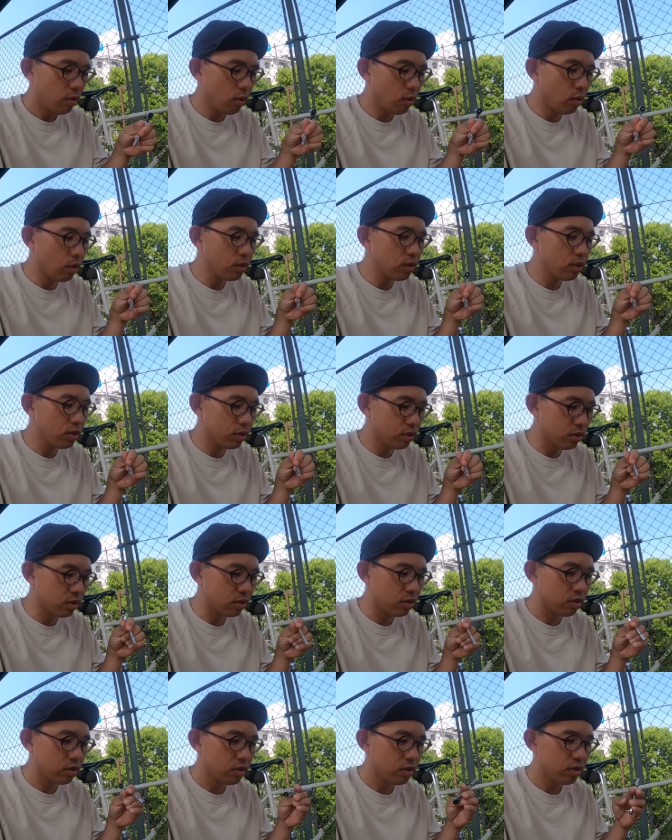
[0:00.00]
う、起こす、
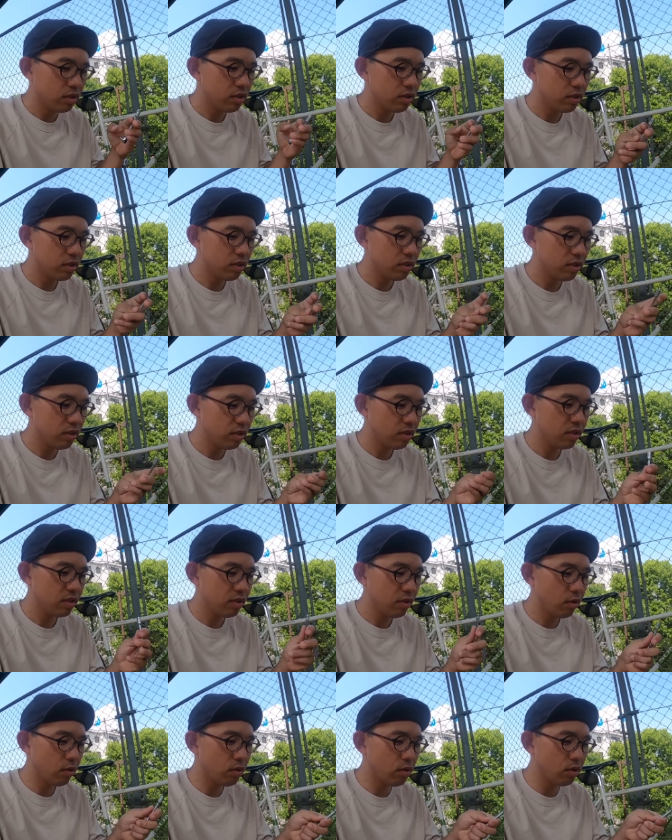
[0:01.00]

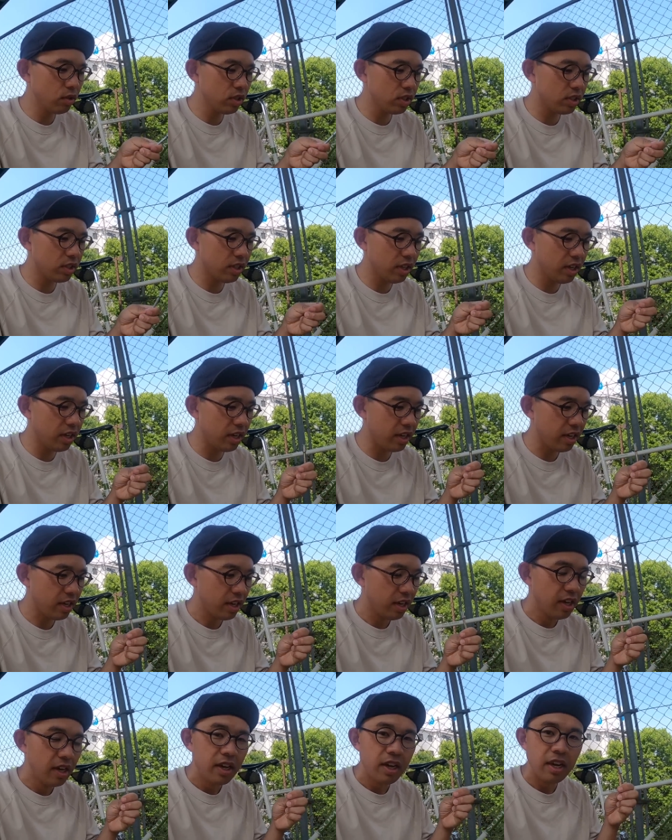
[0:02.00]
起こして、
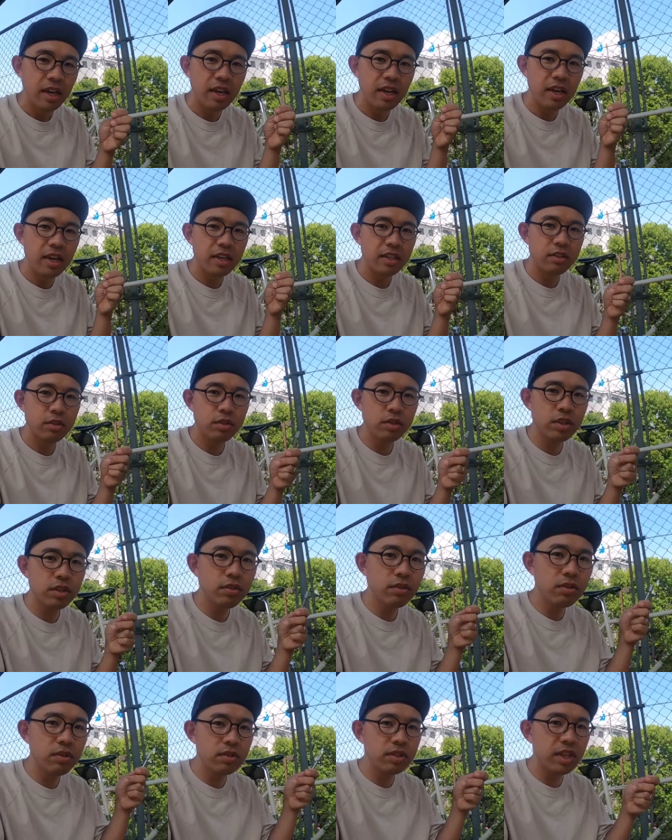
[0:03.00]
えー、次
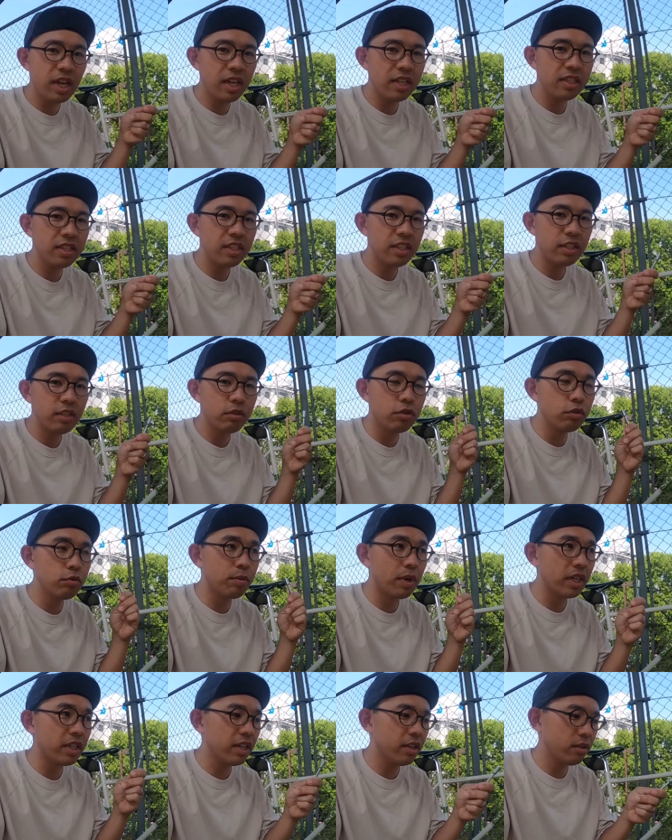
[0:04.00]
の段に行く
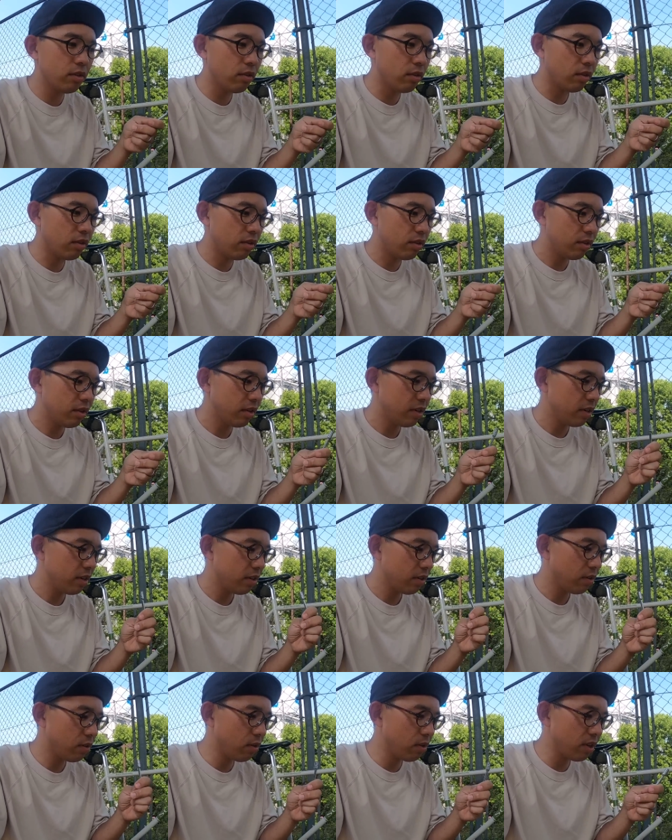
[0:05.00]
までの、
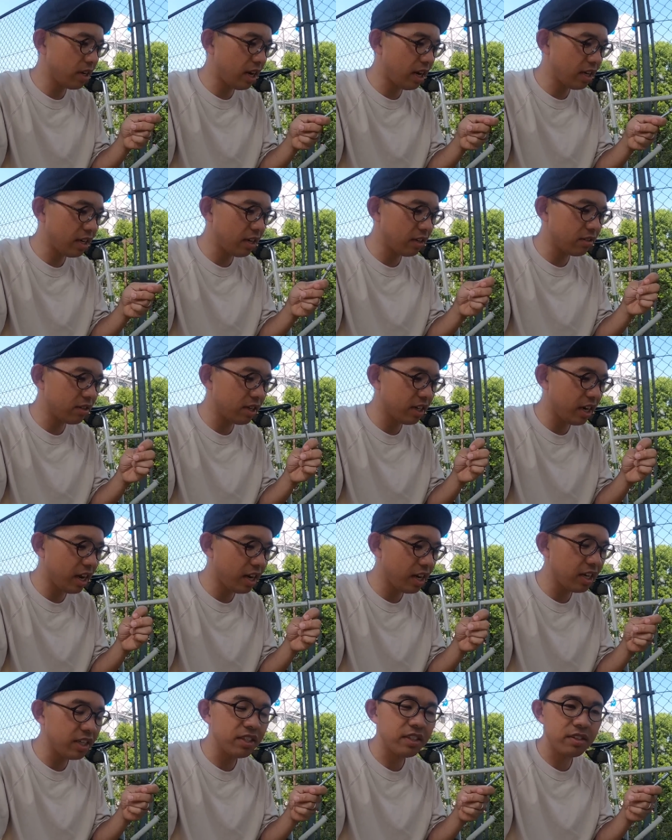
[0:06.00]
この間隔が
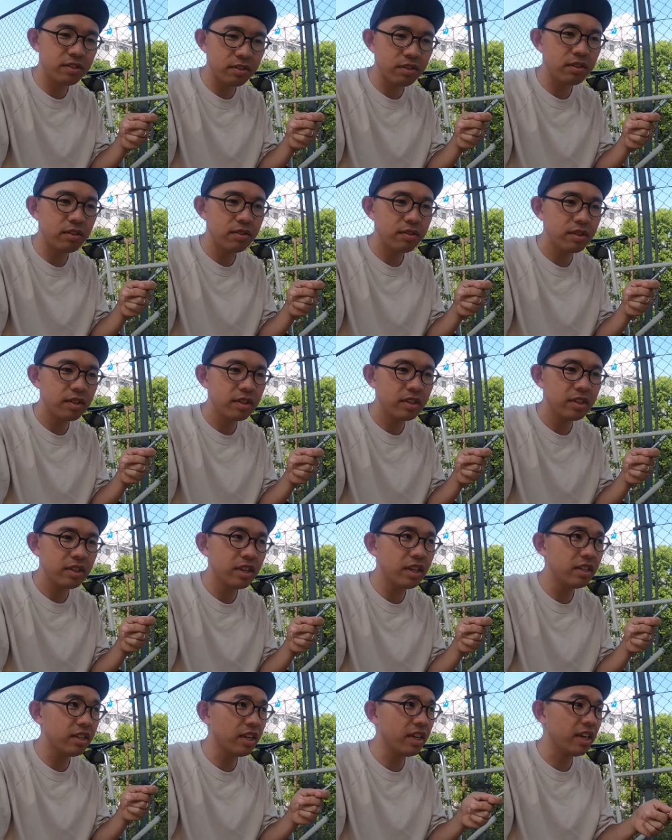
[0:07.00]
長いんですよ。
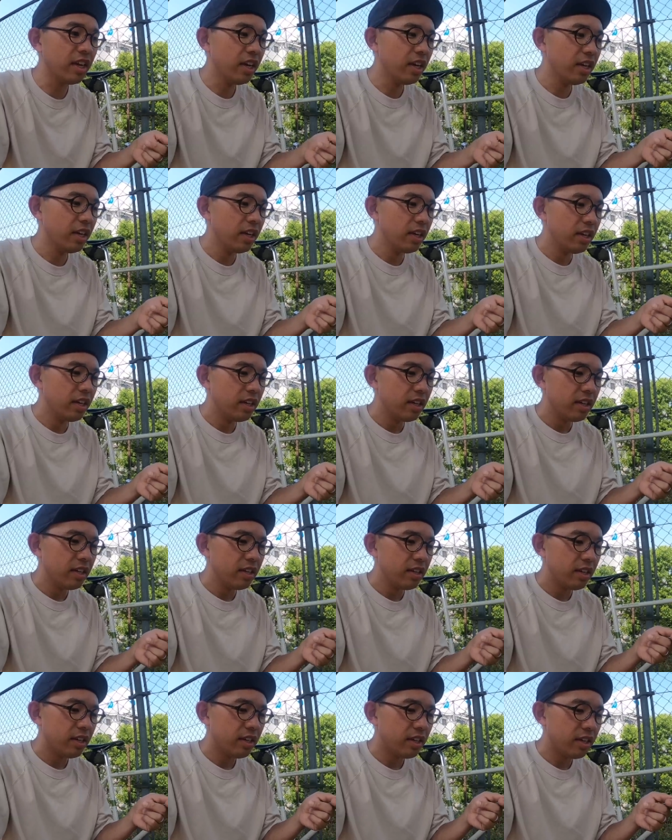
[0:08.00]
なんで、
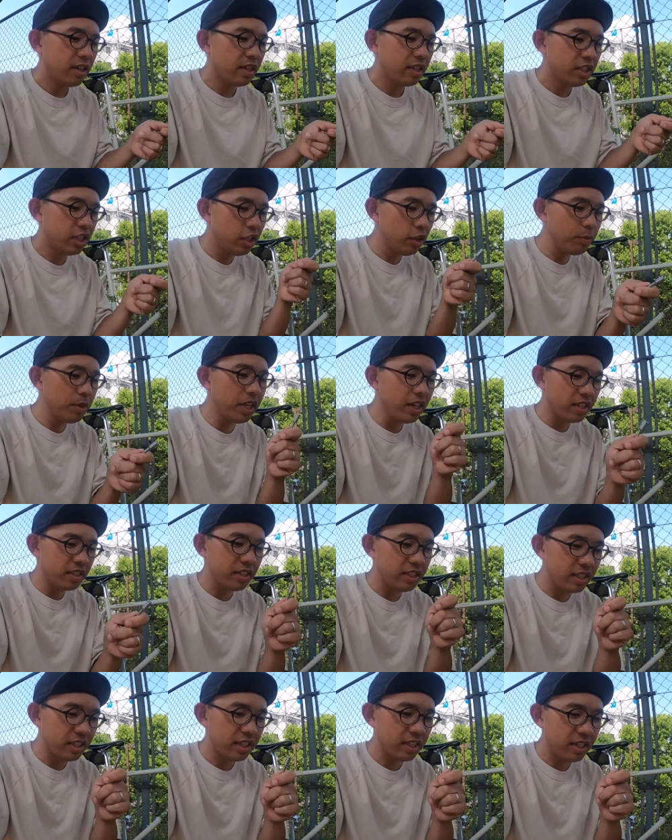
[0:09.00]
えシビア
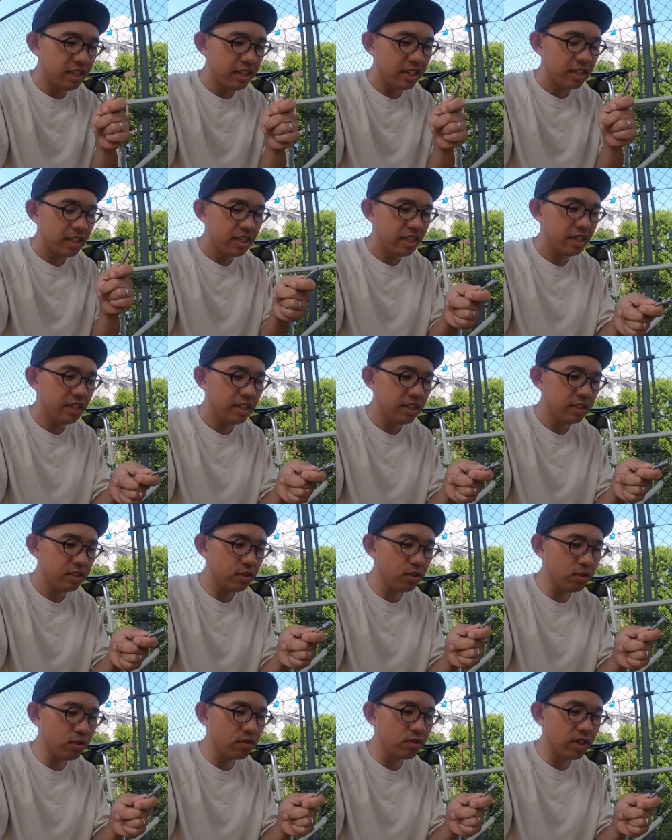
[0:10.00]
に
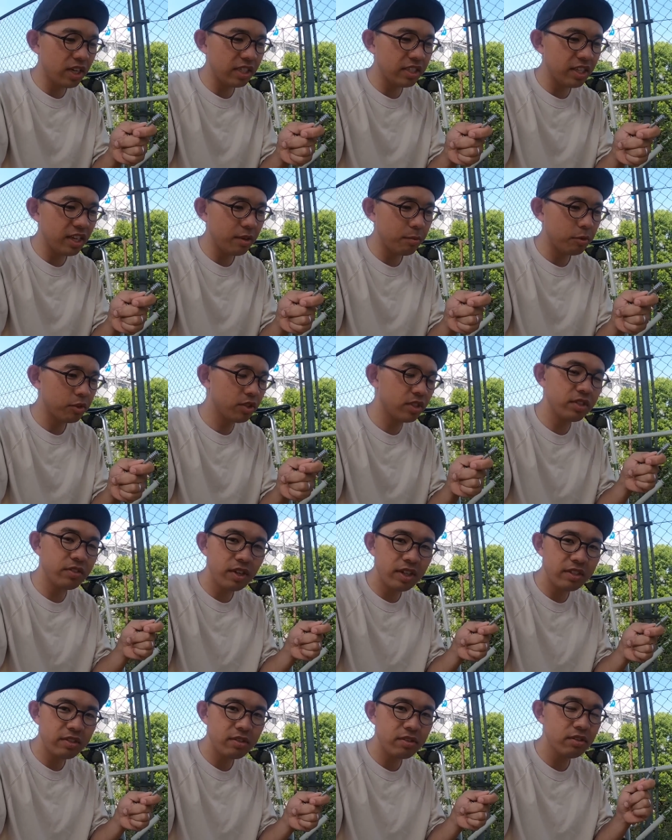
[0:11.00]
ちょっと動かしたらもう次
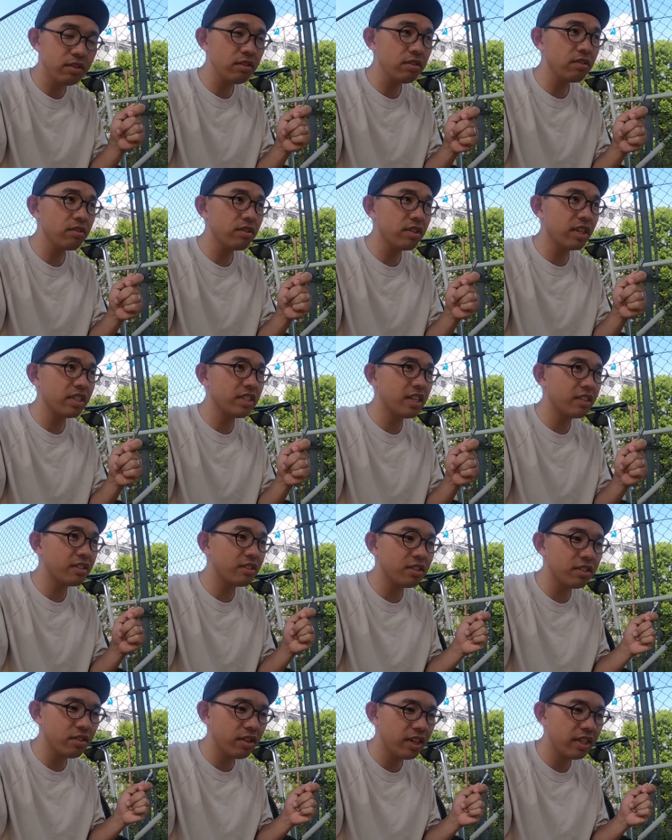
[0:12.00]
の変則ちょっと動かしたら
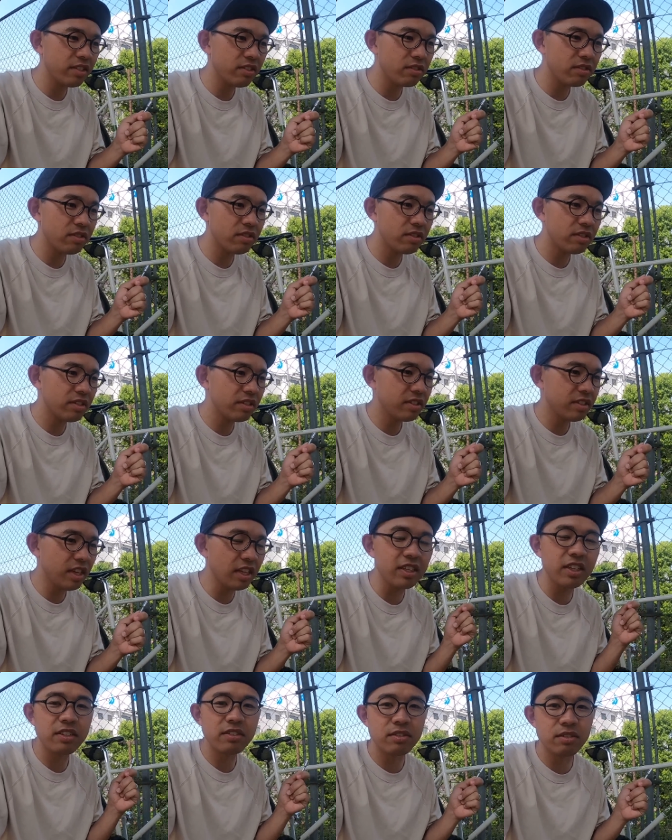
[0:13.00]
次の変則
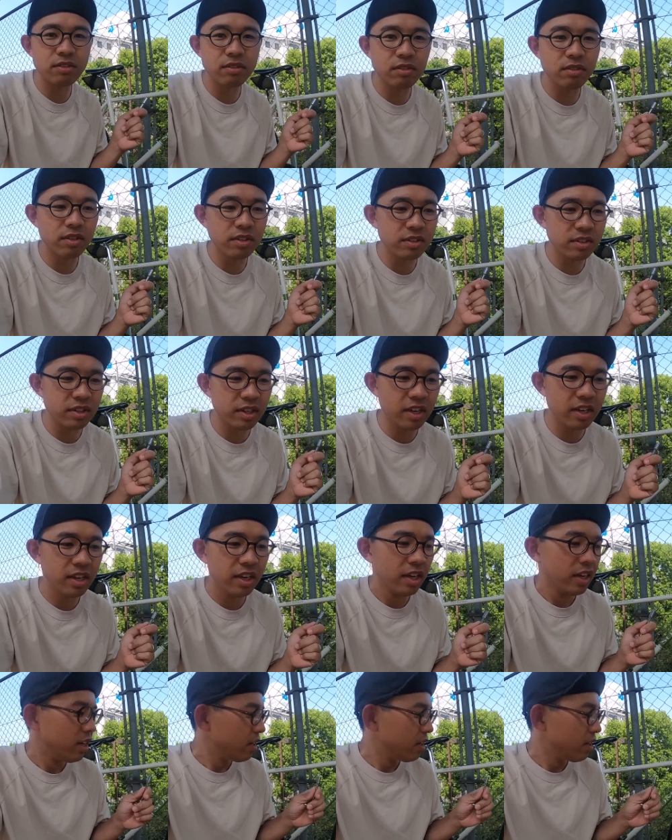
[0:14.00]
だったりするとですね